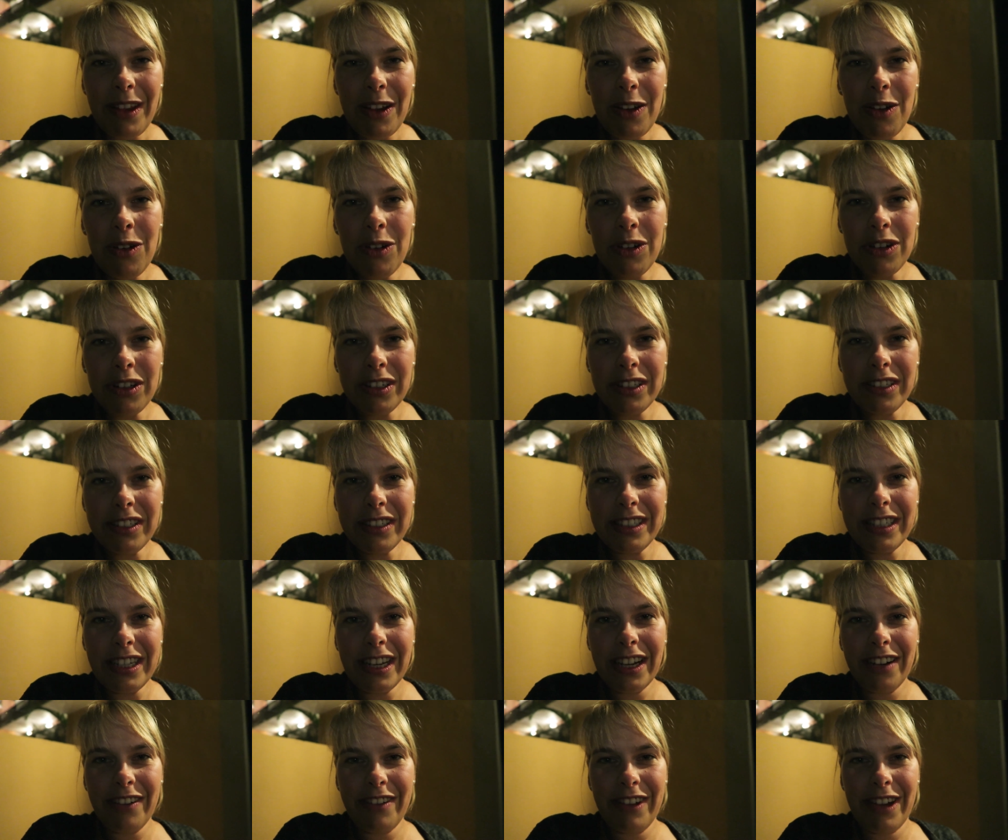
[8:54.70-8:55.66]

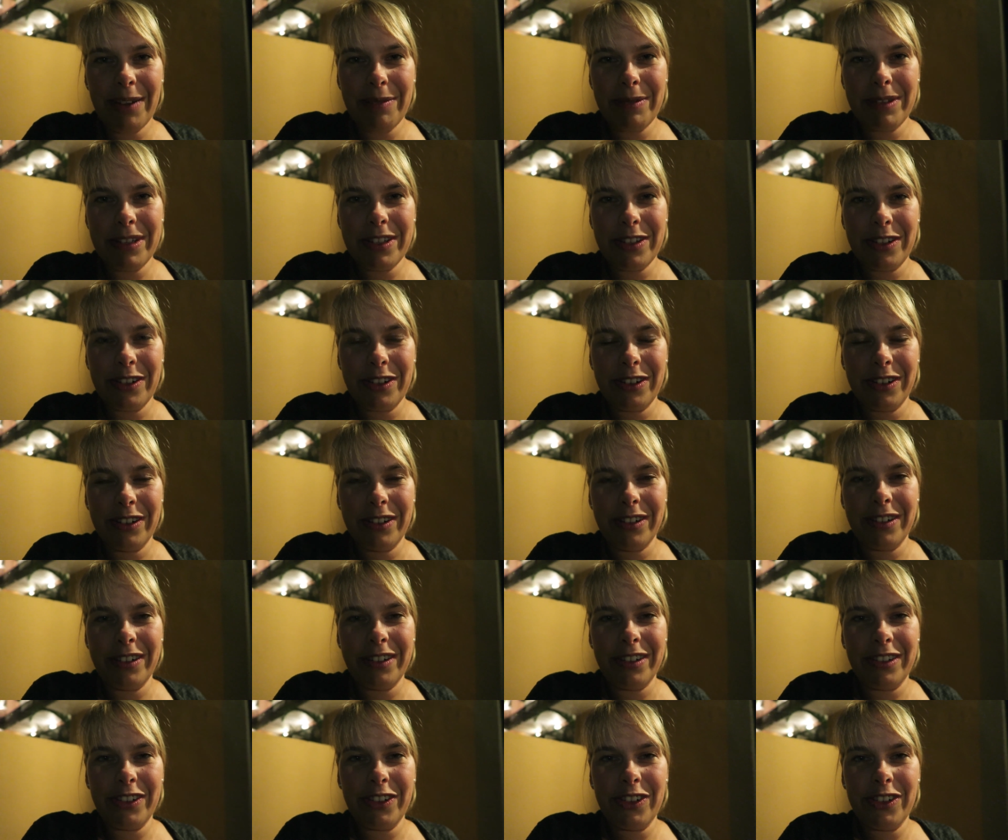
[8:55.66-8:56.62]
Und ja, wir haben jetzt noch
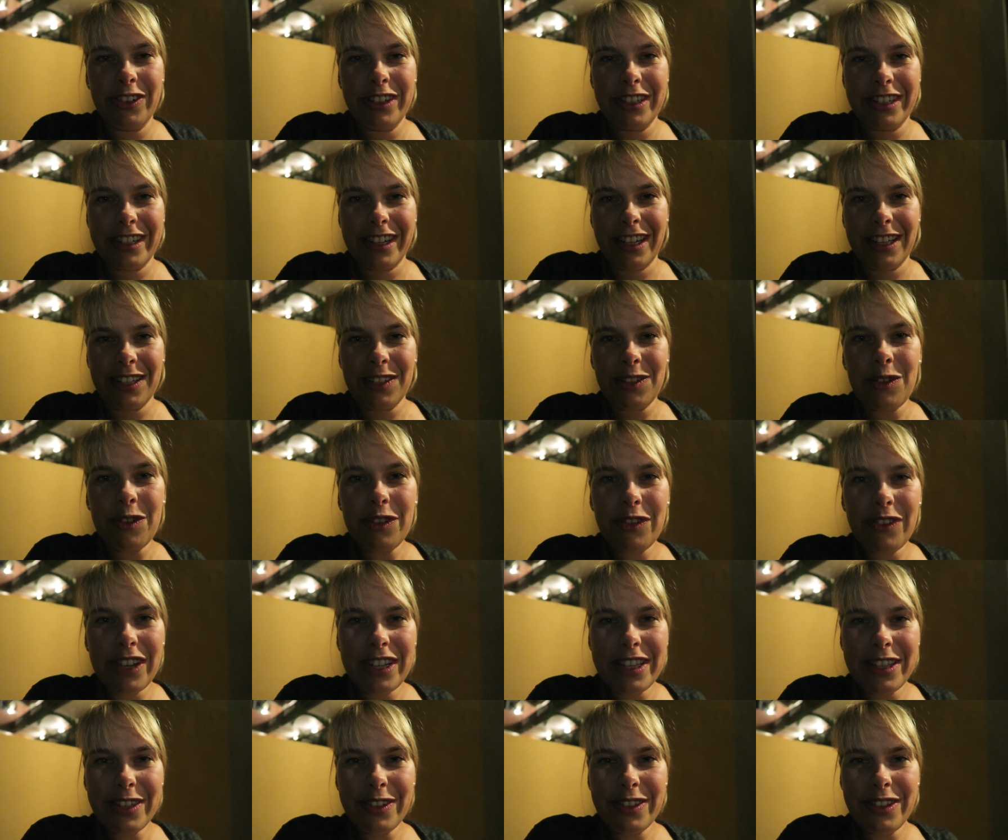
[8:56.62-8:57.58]
ein schönes Glas
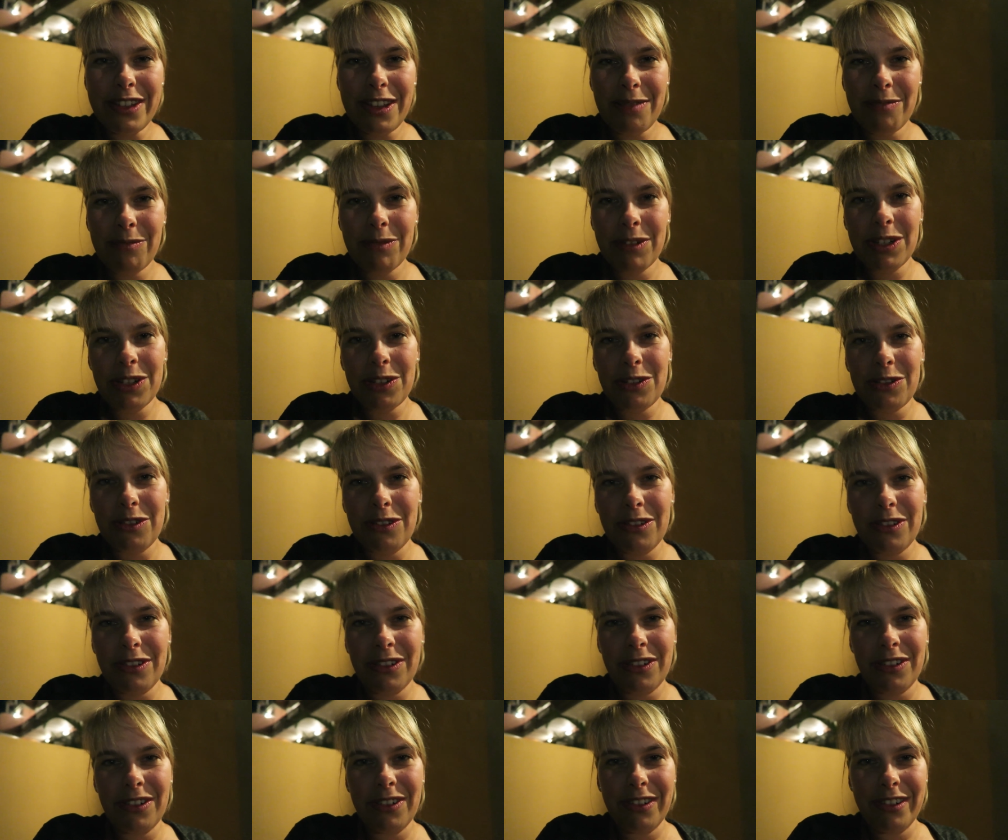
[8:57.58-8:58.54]
Rotwein zusammen
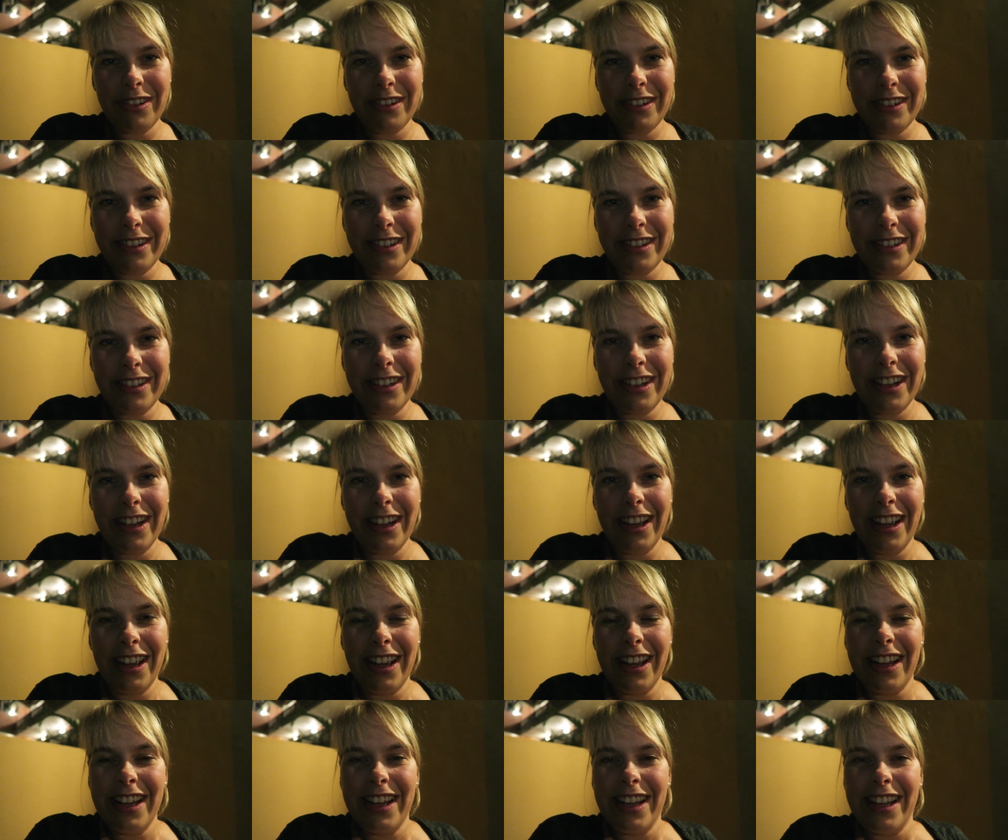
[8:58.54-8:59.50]
getrunken und
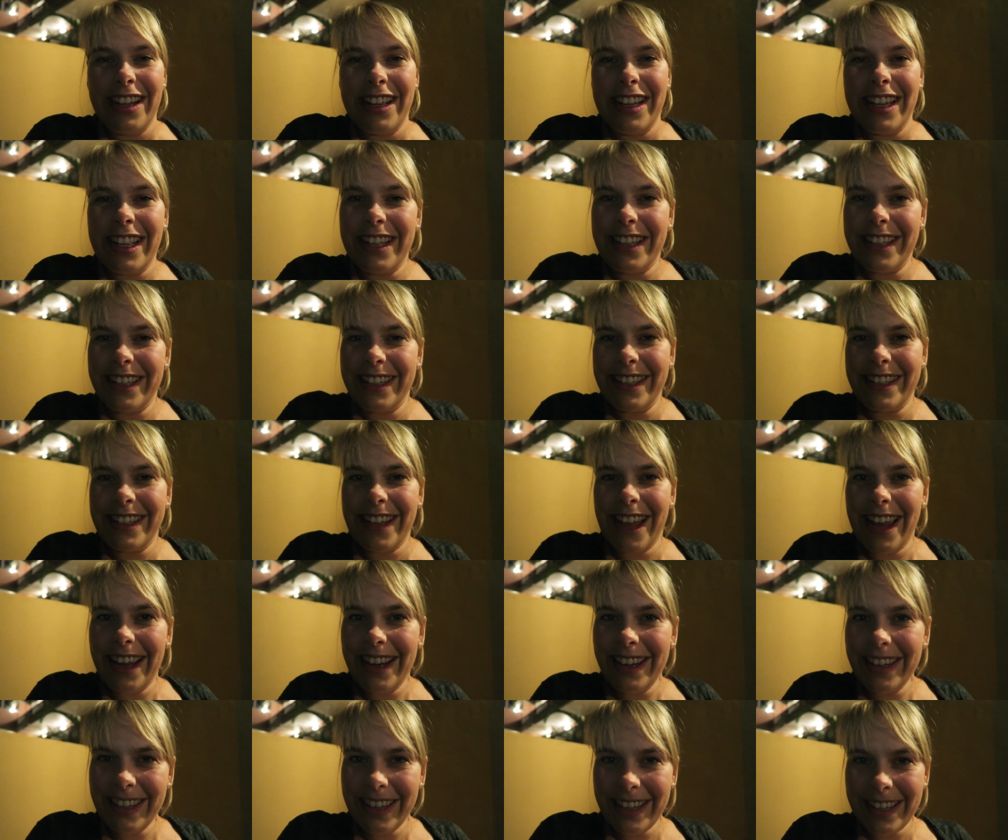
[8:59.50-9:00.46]
Jetzt ist es
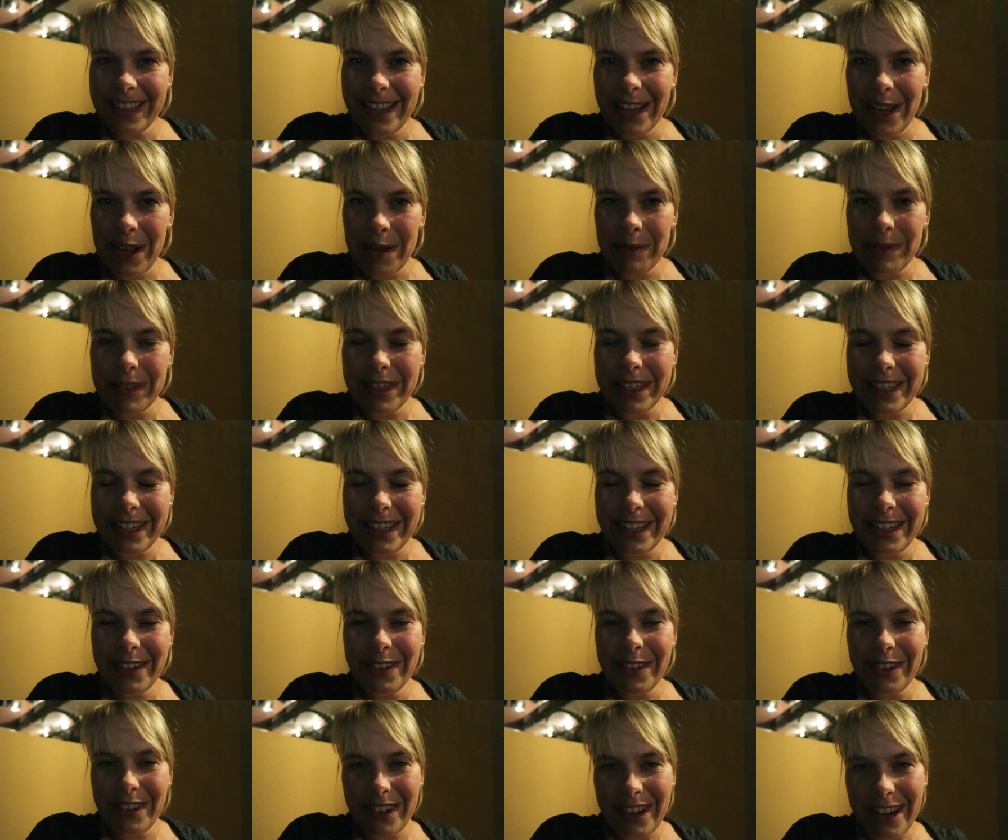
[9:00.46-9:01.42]
eigentlich erst halb
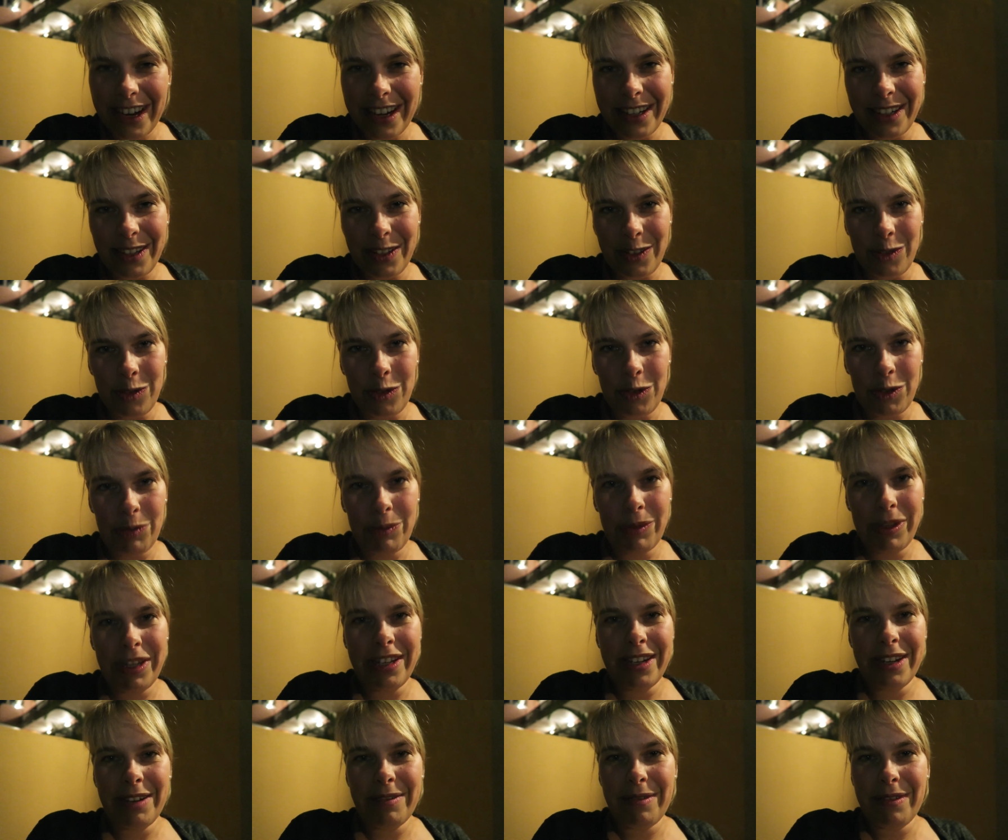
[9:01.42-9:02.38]
zehn, noch gar nicht so
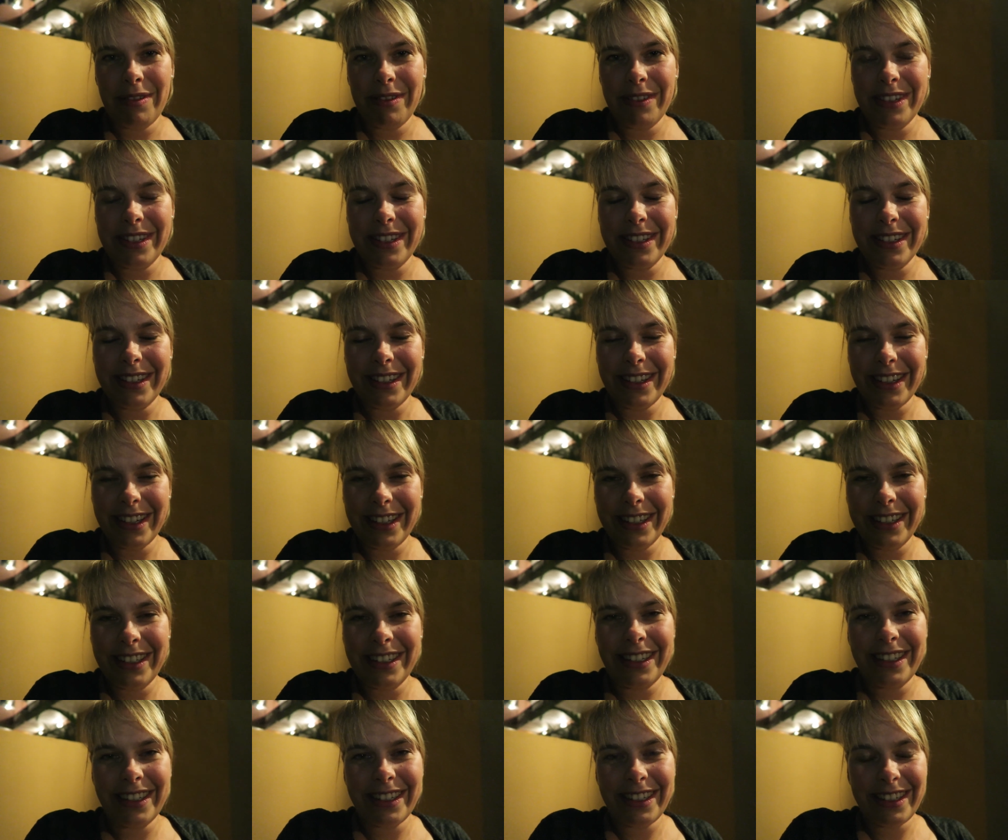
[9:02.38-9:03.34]
spät, aber wir sind
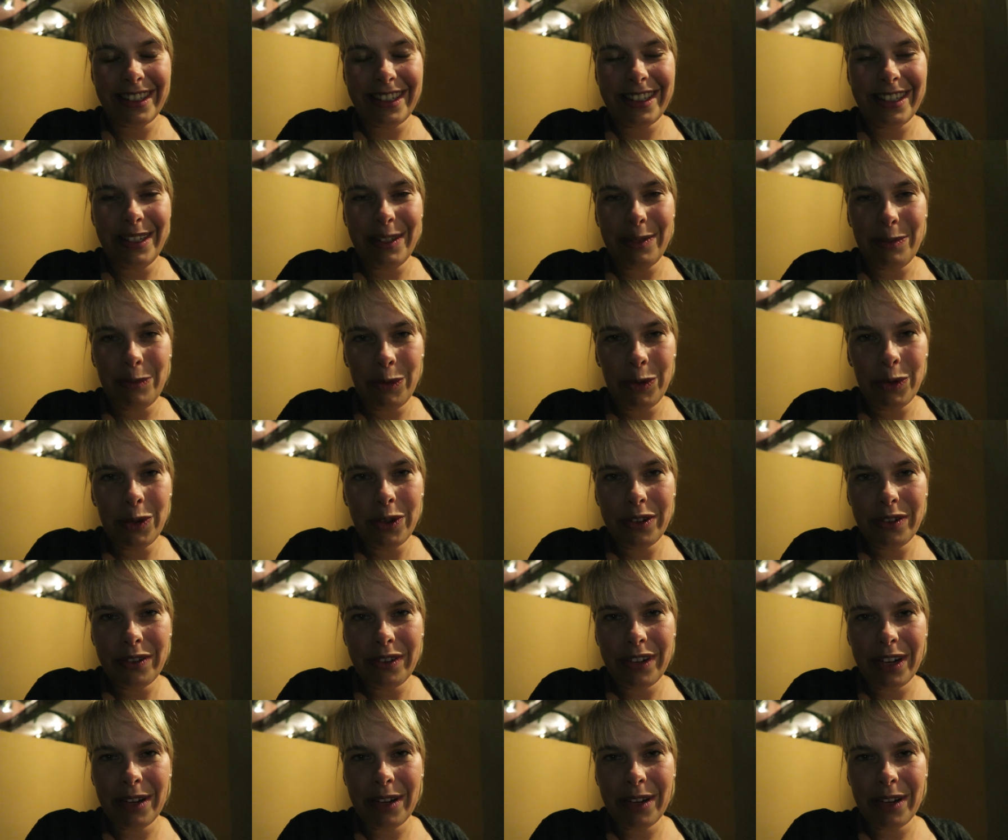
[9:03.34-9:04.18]
richtig, richtig müde.